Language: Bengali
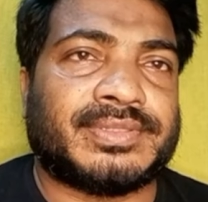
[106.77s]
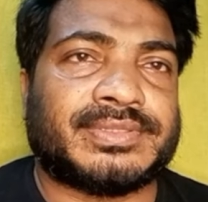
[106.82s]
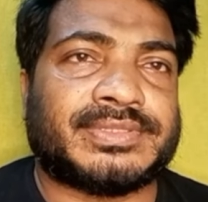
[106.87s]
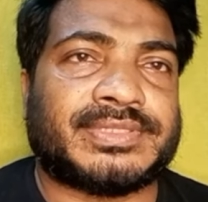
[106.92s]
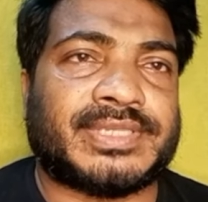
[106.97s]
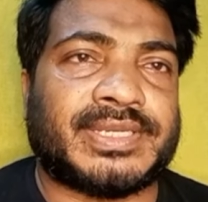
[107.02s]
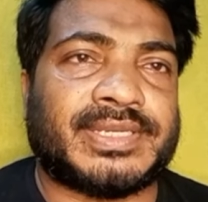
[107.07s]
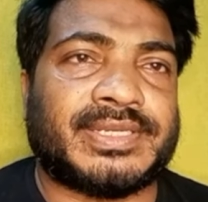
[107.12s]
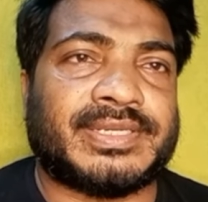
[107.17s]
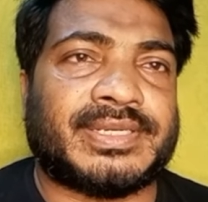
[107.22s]

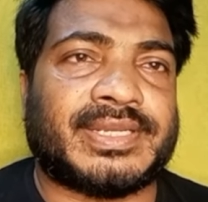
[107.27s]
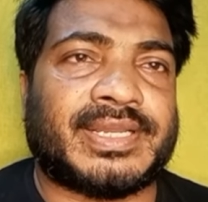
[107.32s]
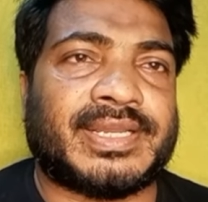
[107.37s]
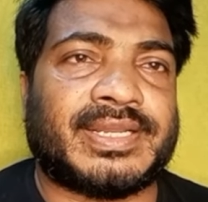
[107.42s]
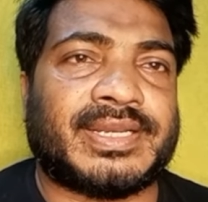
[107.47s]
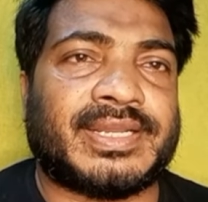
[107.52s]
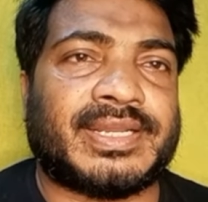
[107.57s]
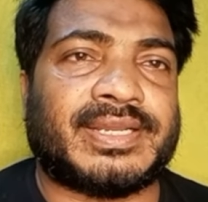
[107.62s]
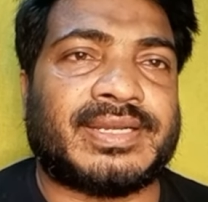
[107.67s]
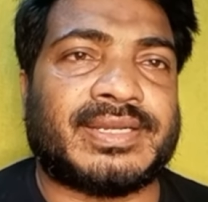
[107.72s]
সেই
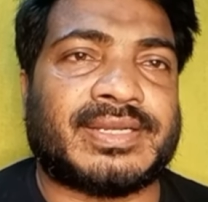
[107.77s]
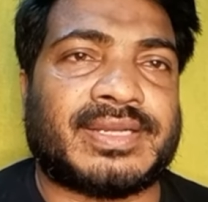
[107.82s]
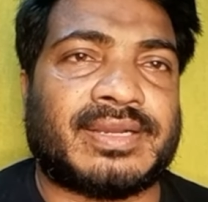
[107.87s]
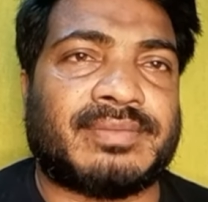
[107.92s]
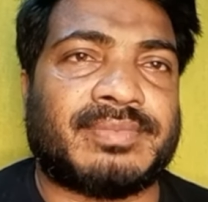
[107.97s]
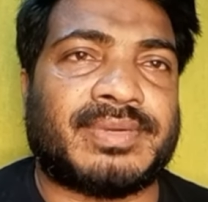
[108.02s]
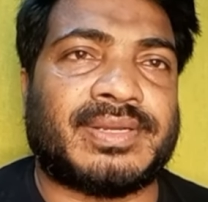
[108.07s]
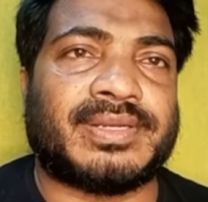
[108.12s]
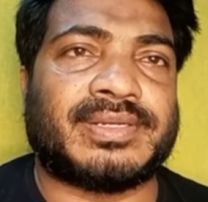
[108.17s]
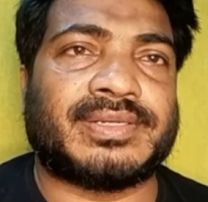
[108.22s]
নাহরে আল
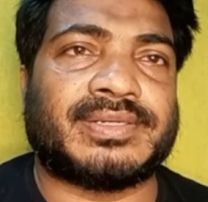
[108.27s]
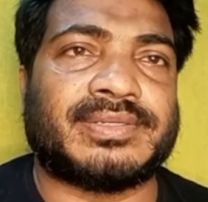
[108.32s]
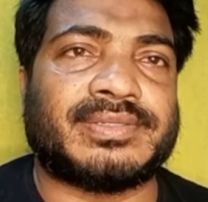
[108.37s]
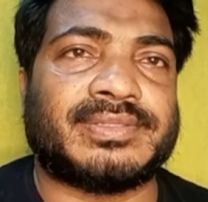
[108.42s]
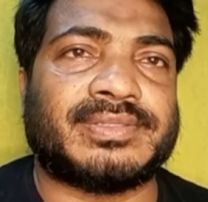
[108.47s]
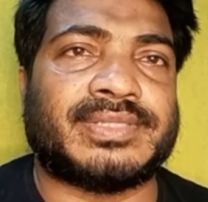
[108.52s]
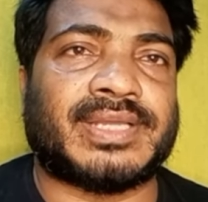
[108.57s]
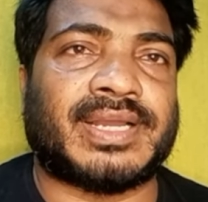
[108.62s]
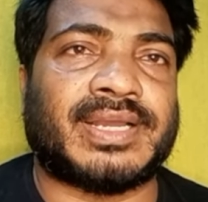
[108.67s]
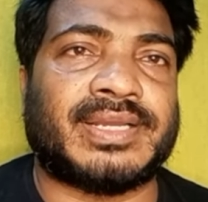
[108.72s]
কামার
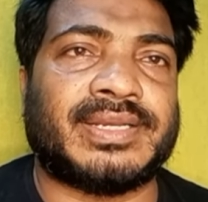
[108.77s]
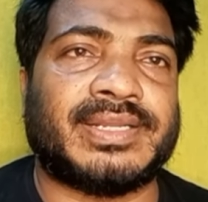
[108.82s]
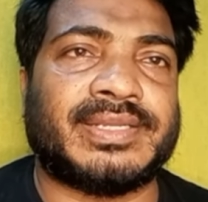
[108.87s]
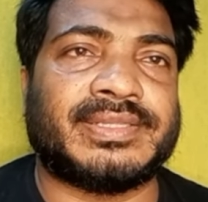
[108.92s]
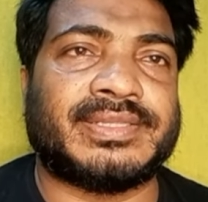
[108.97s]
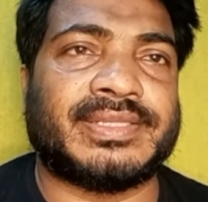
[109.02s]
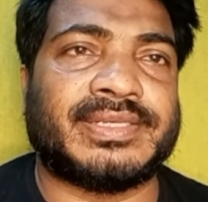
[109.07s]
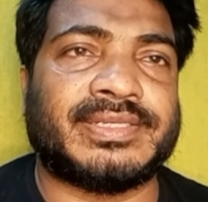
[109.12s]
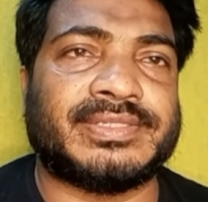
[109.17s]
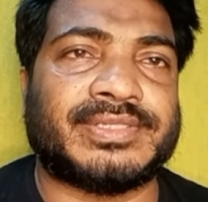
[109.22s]
ধারে
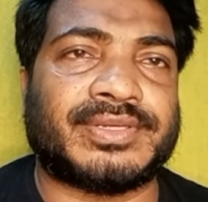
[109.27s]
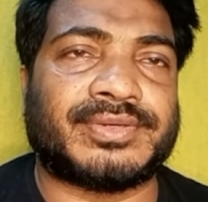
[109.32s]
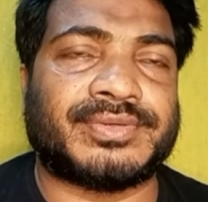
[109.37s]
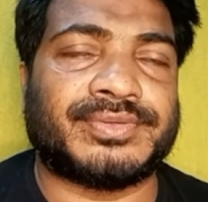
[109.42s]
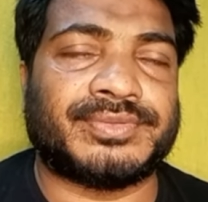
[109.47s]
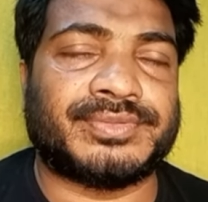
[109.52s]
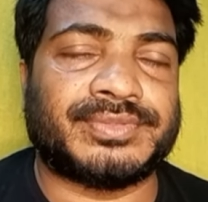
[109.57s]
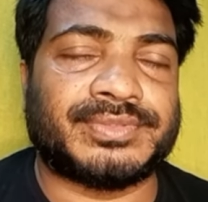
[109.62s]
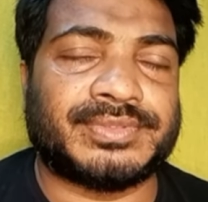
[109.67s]
তিনি যখন